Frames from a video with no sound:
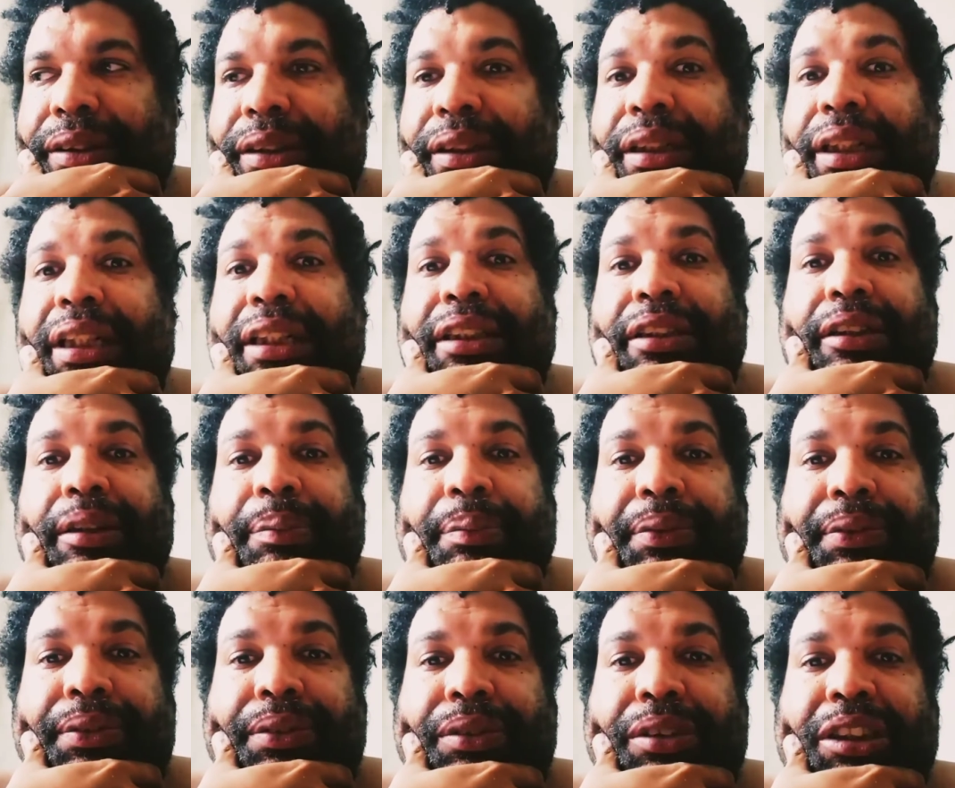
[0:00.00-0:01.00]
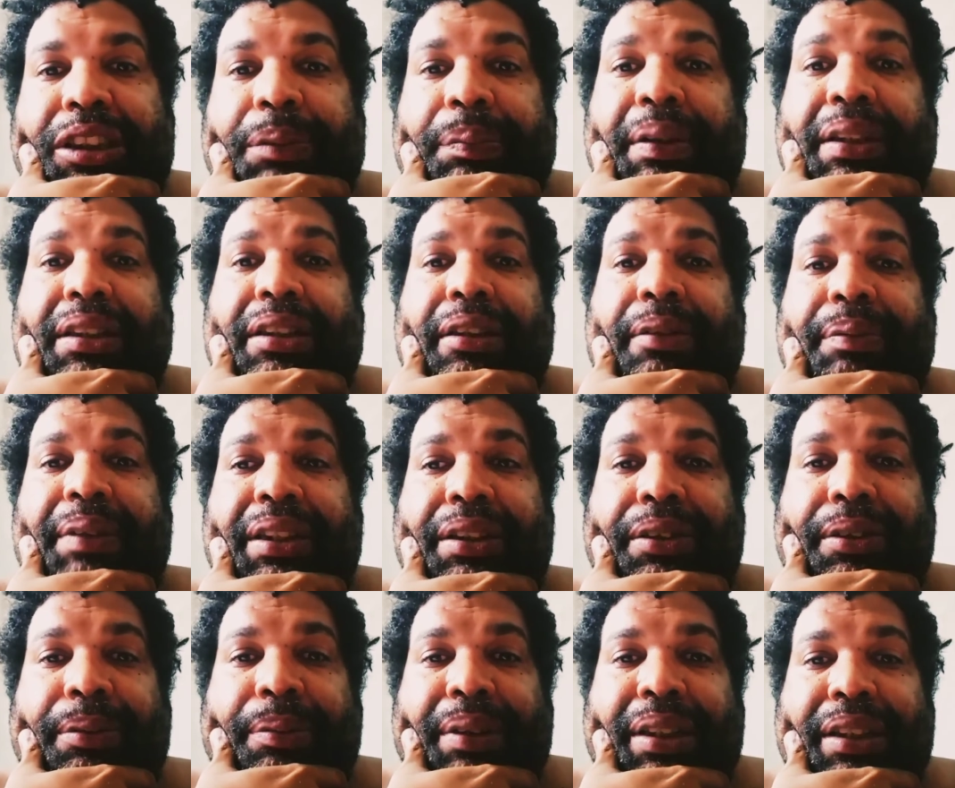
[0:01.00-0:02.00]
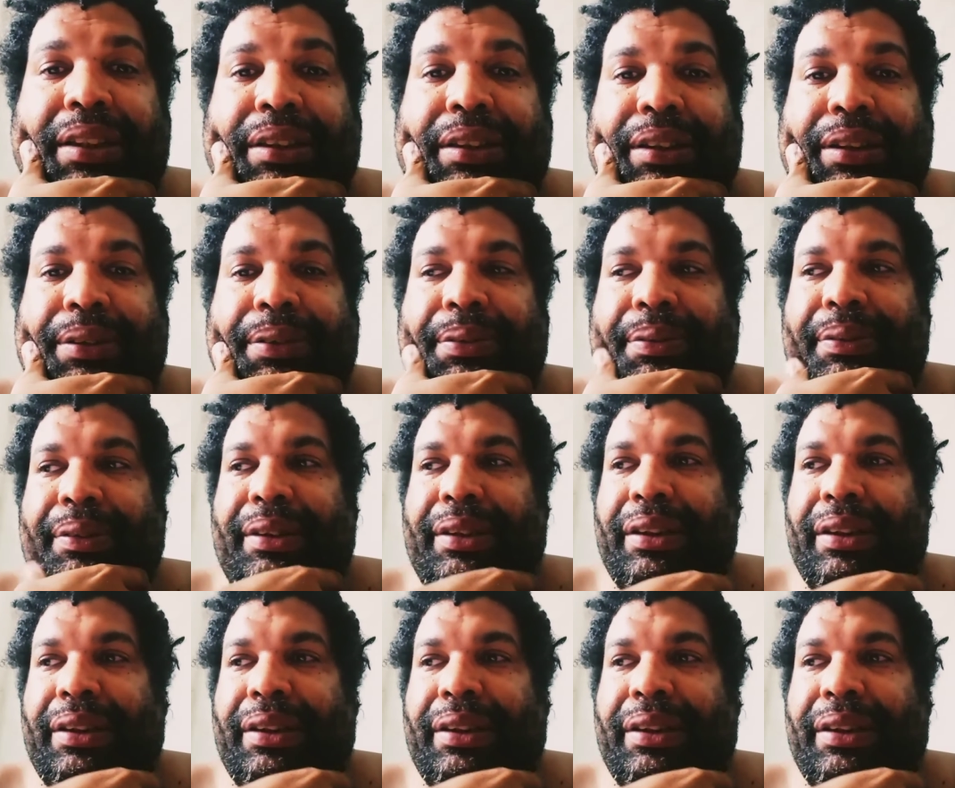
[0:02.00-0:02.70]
nesse mundo e especialmente no Brasil.